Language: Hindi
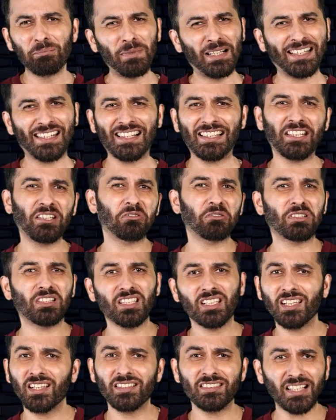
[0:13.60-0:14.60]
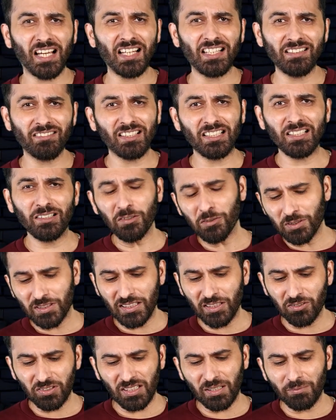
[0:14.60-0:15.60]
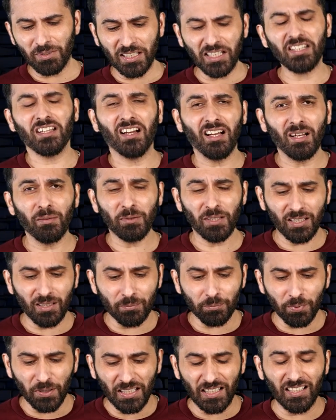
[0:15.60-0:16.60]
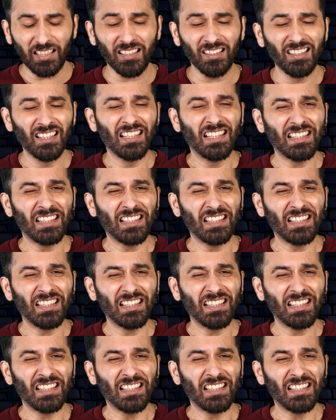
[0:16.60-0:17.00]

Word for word: मेटल के होते हैं जाली वाली लुक दी होती है बट यहाँ पे कंपनी ने